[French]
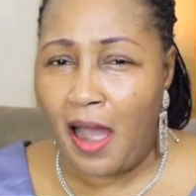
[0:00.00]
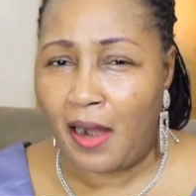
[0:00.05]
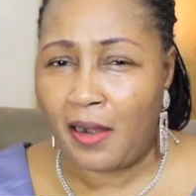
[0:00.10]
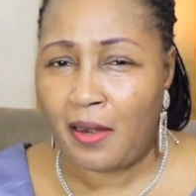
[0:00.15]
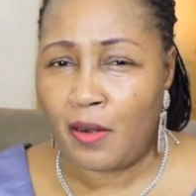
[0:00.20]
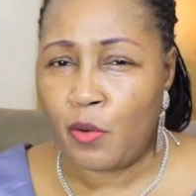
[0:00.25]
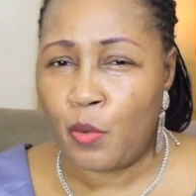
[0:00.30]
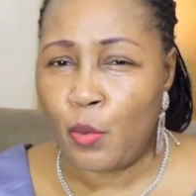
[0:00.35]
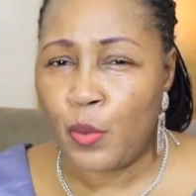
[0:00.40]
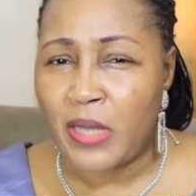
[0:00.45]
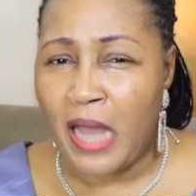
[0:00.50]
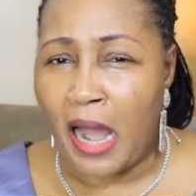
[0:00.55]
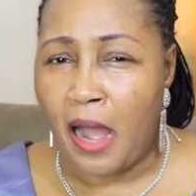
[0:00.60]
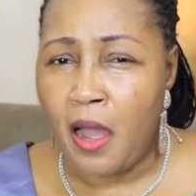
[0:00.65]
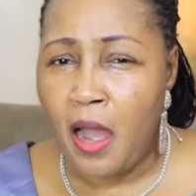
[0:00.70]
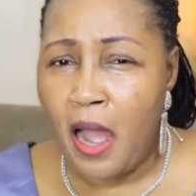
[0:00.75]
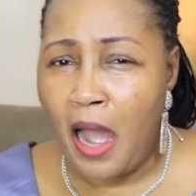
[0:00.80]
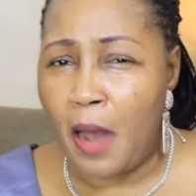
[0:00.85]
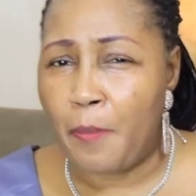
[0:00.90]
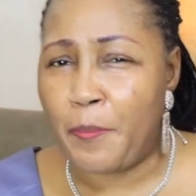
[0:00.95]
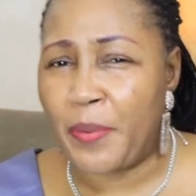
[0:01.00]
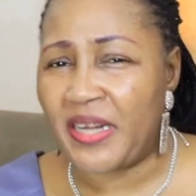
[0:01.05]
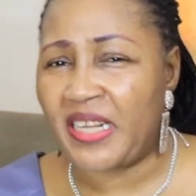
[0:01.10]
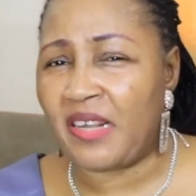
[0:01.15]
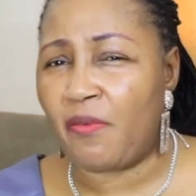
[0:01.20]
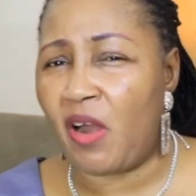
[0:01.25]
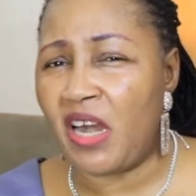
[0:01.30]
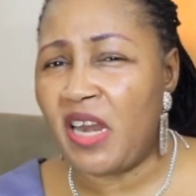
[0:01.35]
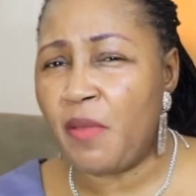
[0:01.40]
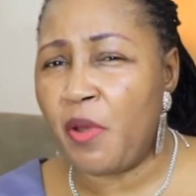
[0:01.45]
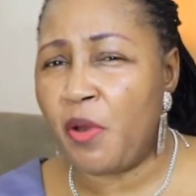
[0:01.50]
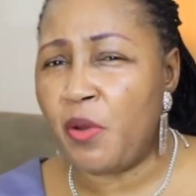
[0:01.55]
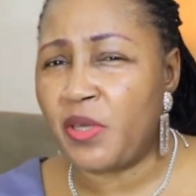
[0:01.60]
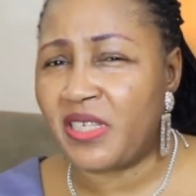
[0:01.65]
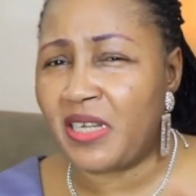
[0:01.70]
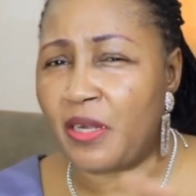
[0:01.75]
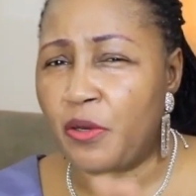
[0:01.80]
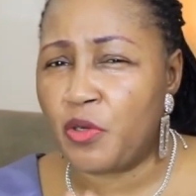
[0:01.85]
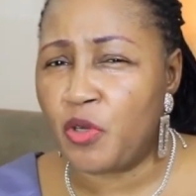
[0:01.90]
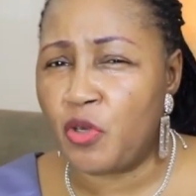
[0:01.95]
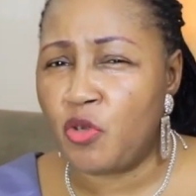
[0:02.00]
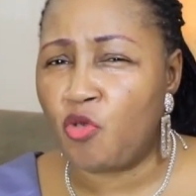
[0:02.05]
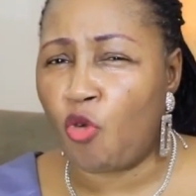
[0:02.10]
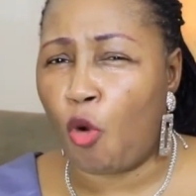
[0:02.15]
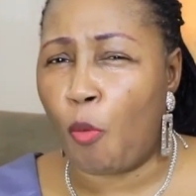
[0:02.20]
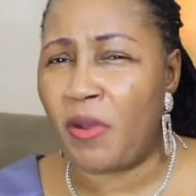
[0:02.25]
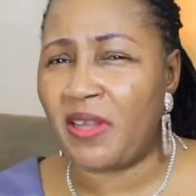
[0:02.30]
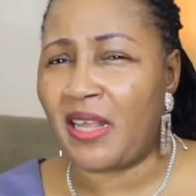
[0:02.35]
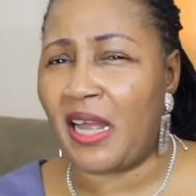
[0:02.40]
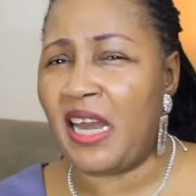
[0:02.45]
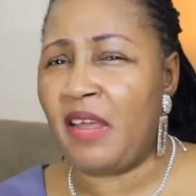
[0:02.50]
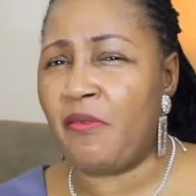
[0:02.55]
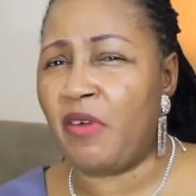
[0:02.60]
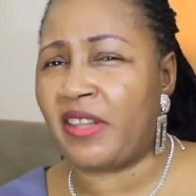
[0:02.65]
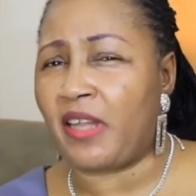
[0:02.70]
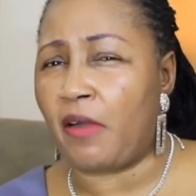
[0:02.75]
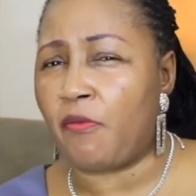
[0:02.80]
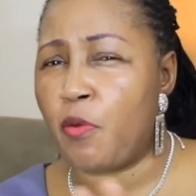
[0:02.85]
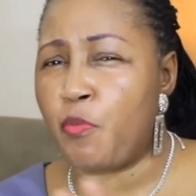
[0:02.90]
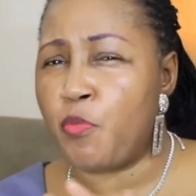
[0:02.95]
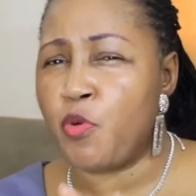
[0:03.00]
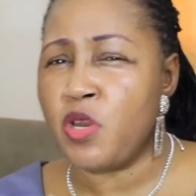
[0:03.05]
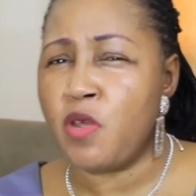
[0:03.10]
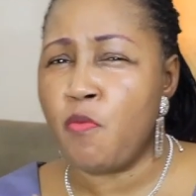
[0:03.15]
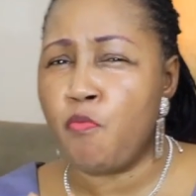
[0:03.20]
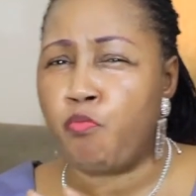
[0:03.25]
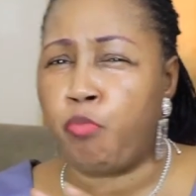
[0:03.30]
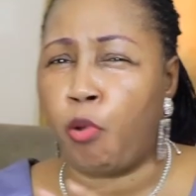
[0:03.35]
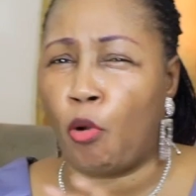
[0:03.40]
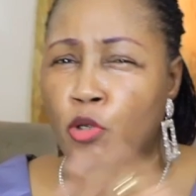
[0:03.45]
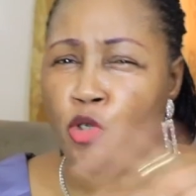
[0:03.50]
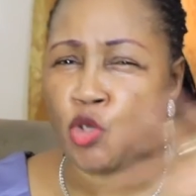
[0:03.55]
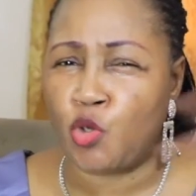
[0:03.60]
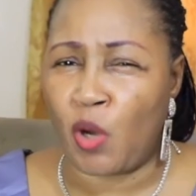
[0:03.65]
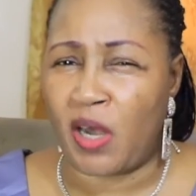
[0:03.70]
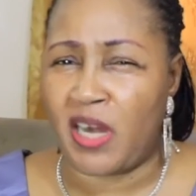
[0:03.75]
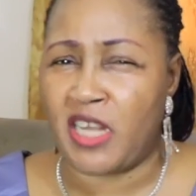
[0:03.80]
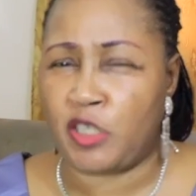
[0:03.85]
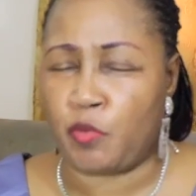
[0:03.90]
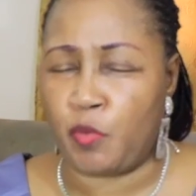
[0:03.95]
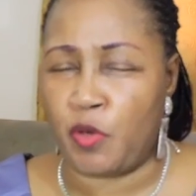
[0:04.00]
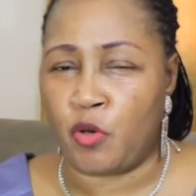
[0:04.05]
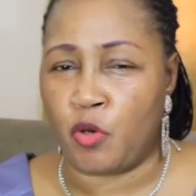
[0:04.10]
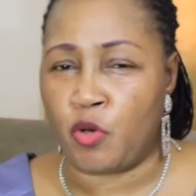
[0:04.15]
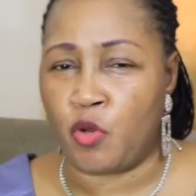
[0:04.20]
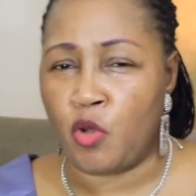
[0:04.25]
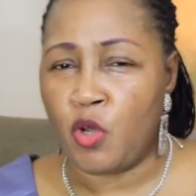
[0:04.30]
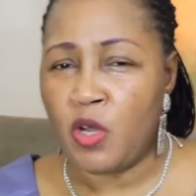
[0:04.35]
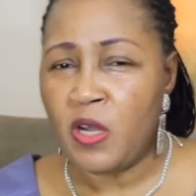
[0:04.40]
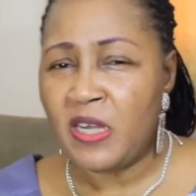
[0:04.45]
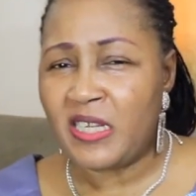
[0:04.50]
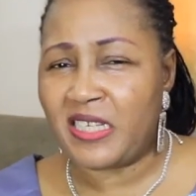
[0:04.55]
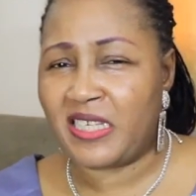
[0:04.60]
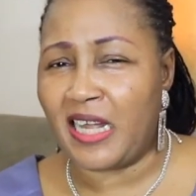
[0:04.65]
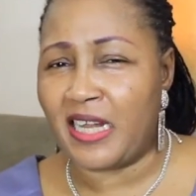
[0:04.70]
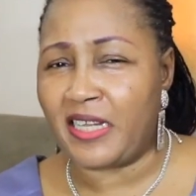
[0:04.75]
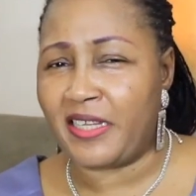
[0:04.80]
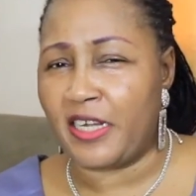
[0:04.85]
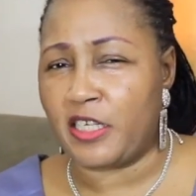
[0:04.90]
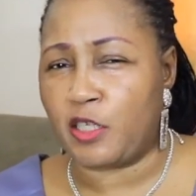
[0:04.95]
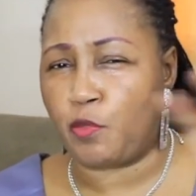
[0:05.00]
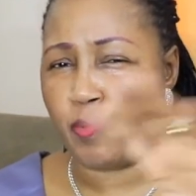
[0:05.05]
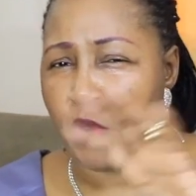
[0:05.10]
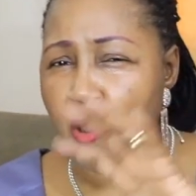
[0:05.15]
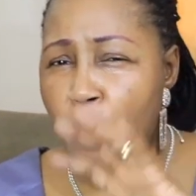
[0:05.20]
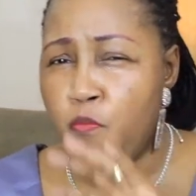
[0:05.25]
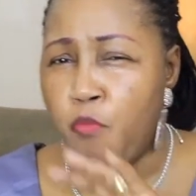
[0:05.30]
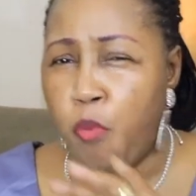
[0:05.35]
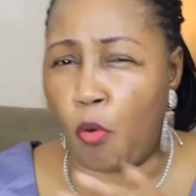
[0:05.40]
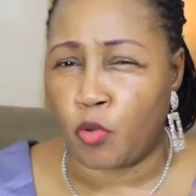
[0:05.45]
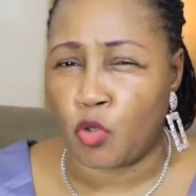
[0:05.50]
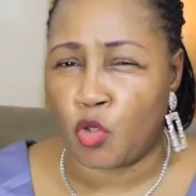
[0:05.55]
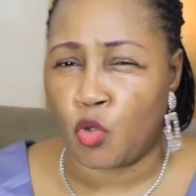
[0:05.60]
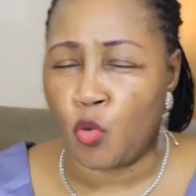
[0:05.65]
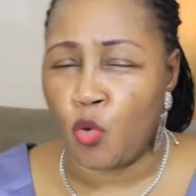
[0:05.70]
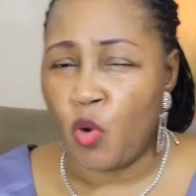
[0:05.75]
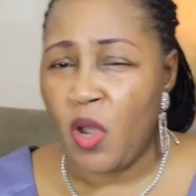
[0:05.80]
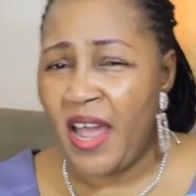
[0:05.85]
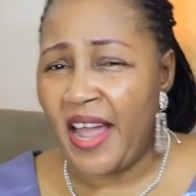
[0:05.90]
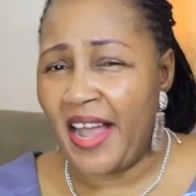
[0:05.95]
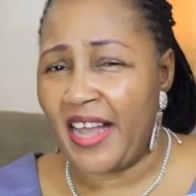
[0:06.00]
Alléluia. Après avoir libéré le sang de Jésus, tu commences à lever ta voix pour dire bonjour à l'Esprit de Dieu. Saint-Esprit, bonjour.